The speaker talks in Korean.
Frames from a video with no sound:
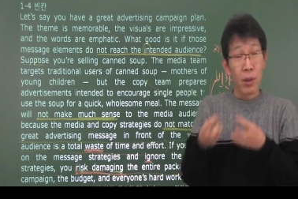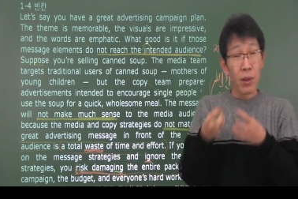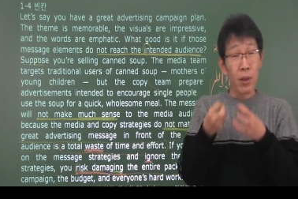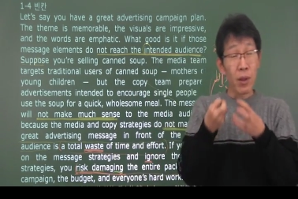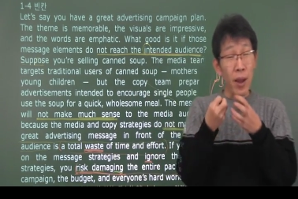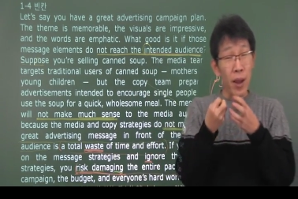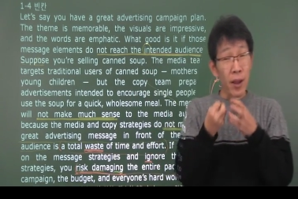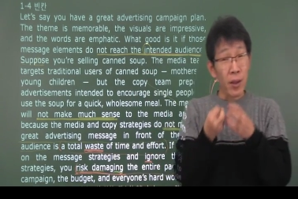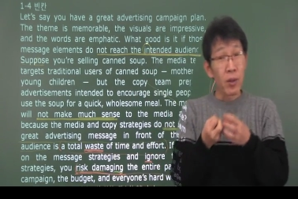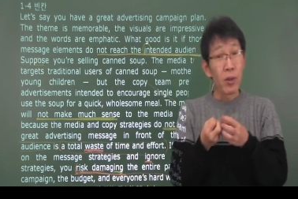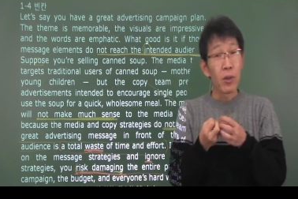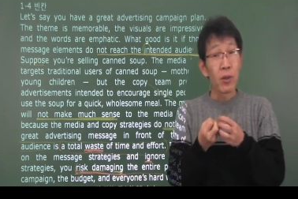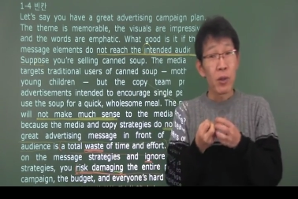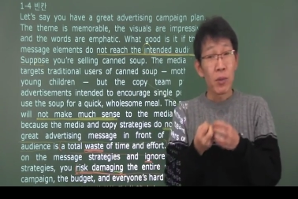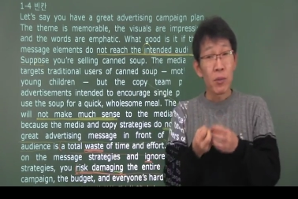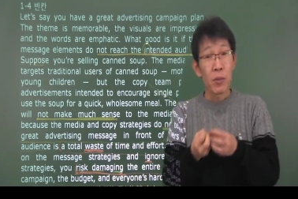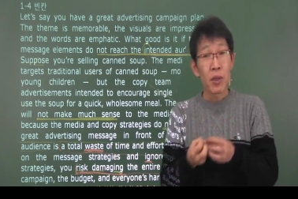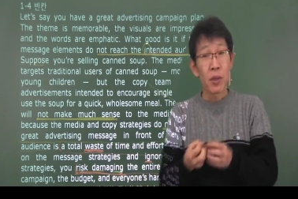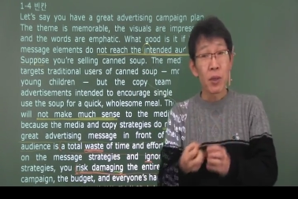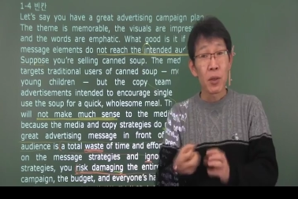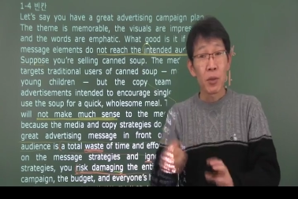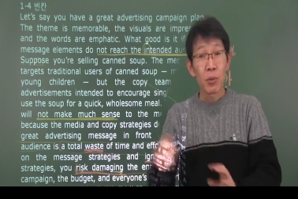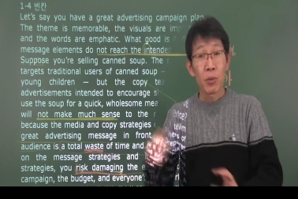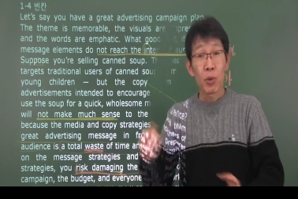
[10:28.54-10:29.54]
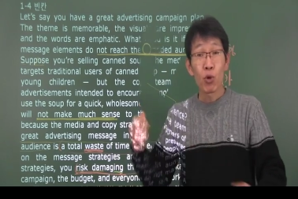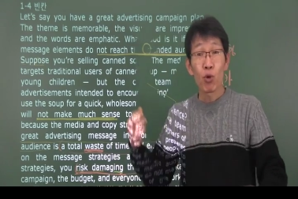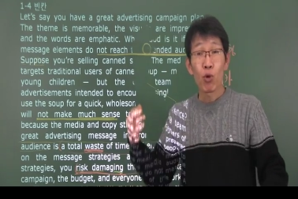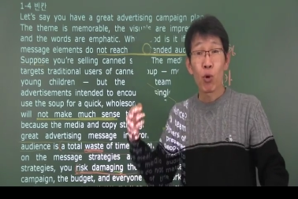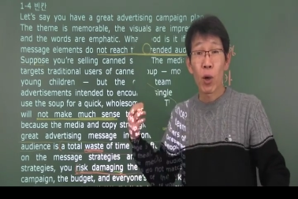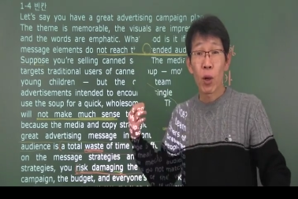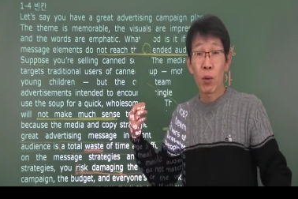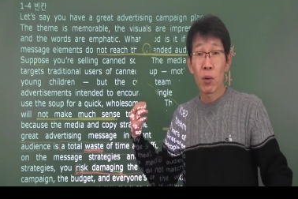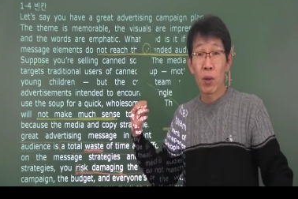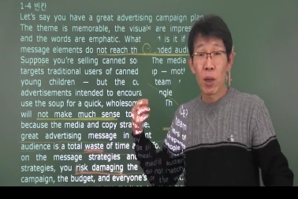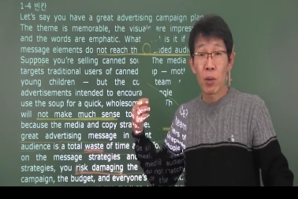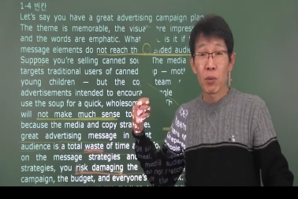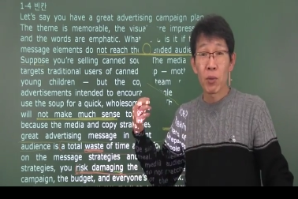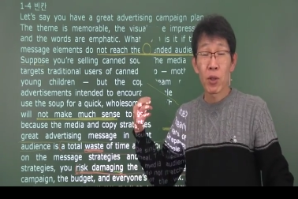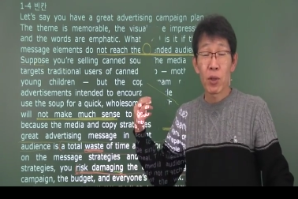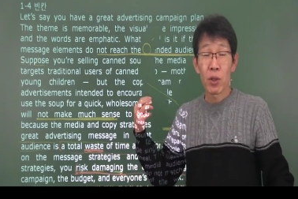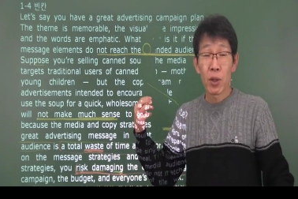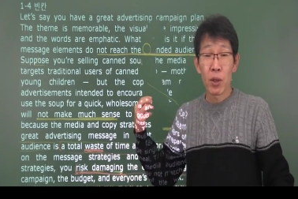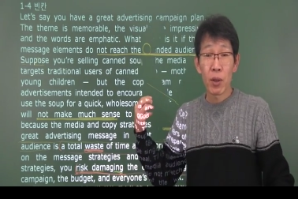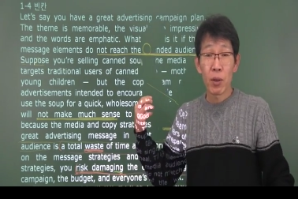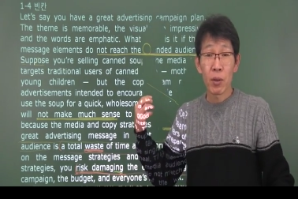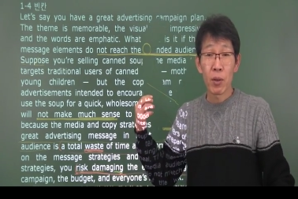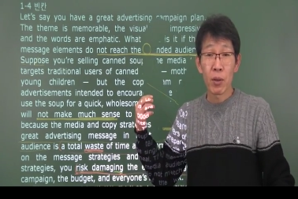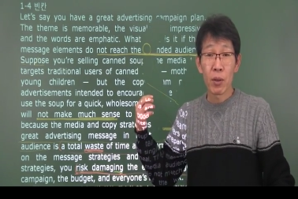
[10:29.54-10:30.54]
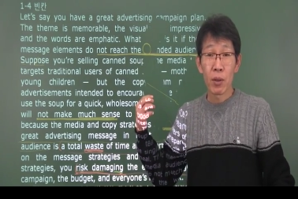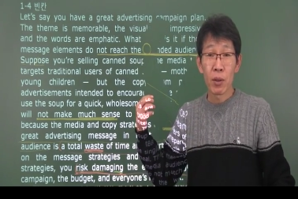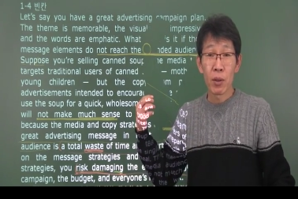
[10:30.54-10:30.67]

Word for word: 단어들만 여러분이 조합을 하면 돼요.